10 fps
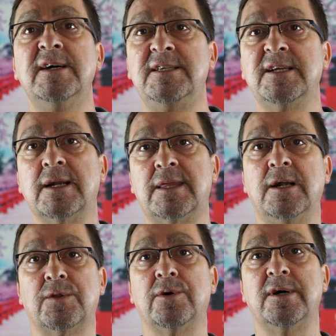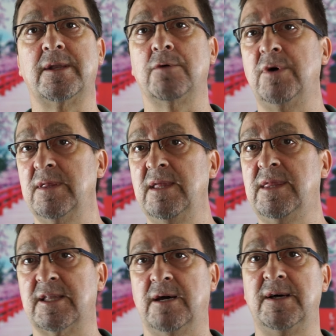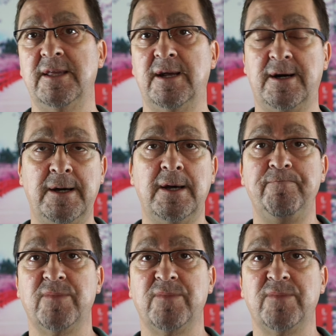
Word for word: Sí que es cierto que recuerda en cierta manera,